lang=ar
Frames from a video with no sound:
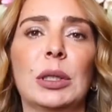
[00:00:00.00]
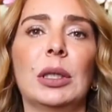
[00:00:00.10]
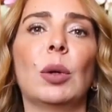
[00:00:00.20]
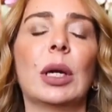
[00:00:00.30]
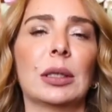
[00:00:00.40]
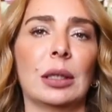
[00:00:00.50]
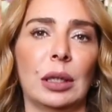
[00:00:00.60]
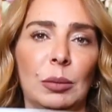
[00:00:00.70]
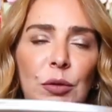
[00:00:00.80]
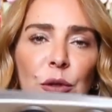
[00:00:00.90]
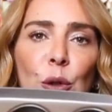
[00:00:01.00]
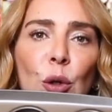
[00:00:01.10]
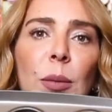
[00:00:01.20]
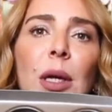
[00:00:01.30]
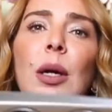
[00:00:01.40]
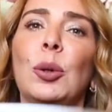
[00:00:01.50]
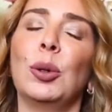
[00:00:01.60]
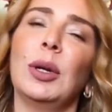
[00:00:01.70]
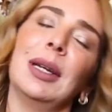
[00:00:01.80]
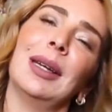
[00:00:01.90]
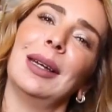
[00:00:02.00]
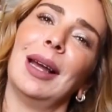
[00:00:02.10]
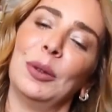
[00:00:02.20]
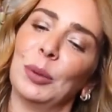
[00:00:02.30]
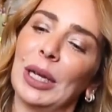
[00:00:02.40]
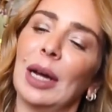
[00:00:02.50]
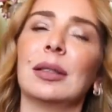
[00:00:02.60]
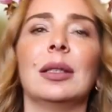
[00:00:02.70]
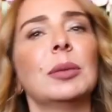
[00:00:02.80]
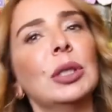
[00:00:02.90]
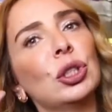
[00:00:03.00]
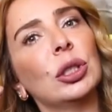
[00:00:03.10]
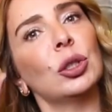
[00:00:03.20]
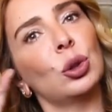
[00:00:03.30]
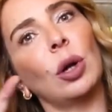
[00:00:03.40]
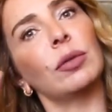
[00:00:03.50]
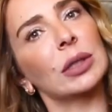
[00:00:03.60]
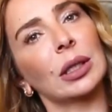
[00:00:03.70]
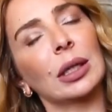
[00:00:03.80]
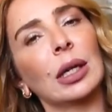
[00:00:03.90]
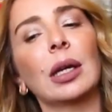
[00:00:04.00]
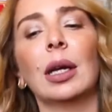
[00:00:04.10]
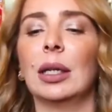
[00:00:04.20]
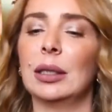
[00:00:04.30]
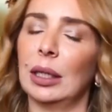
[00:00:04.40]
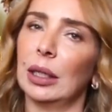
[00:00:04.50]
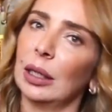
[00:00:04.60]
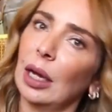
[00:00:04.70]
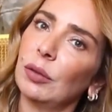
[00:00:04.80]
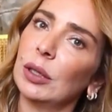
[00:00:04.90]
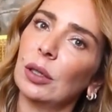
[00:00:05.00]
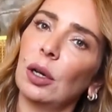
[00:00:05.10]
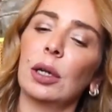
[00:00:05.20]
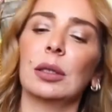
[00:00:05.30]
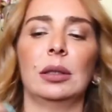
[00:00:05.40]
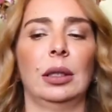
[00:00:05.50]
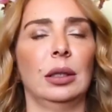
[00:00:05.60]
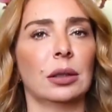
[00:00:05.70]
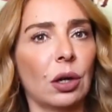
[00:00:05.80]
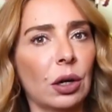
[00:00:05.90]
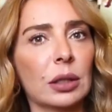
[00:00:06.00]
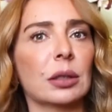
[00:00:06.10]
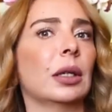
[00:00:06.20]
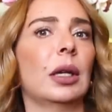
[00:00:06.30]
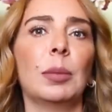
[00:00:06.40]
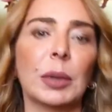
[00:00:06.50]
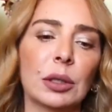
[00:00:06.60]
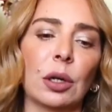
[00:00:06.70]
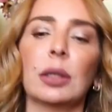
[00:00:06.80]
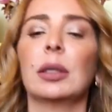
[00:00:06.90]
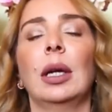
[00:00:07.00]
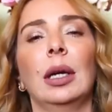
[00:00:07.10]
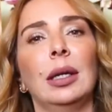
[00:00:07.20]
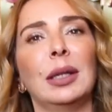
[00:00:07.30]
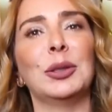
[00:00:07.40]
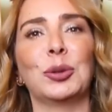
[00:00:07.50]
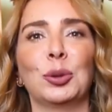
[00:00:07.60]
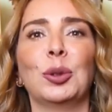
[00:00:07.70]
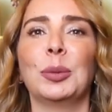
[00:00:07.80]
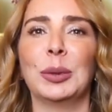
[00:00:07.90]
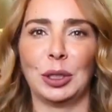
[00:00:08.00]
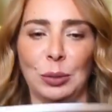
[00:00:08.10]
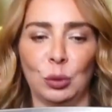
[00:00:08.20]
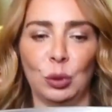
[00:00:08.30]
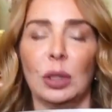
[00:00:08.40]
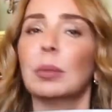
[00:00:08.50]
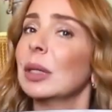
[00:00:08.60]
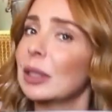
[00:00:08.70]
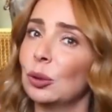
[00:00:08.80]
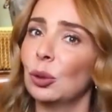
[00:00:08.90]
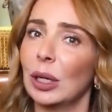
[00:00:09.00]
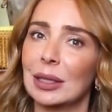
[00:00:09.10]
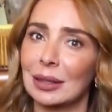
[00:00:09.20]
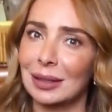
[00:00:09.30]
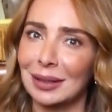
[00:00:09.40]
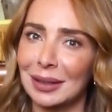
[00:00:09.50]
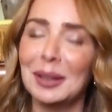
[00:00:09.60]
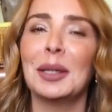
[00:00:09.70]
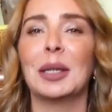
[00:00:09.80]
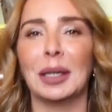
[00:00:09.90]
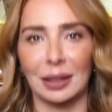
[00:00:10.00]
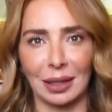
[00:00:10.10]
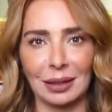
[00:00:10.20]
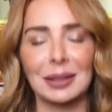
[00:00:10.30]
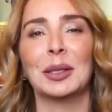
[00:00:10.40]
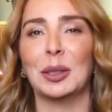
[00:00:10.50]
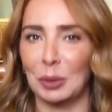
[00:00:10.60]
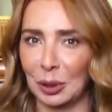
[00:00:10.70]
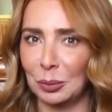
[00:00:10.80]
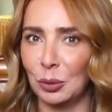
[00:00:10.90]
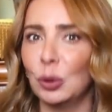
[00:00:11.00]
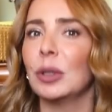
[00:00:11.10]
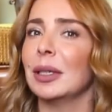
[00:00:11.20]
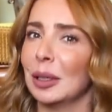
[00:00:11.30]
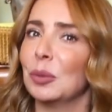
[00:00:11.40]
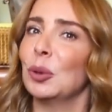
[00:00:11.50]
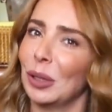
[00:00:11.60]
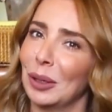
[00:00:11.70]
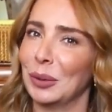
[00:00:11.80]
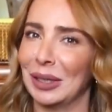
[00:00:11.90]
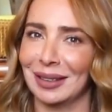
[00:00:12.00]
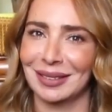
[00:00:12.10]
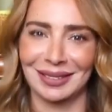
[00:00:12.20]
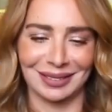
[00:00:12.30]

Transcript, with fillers: كثير وهلا صرنا نعمل فيهم كل الحلويات اللي بتيجي شقف صغيره زي الكنافه تورت زي التورت زي الابل تورت اللي انتم بتحبوا بيعرفوا بس هدول أساسيين للناس اللي بيحبوا يعملوا حلويات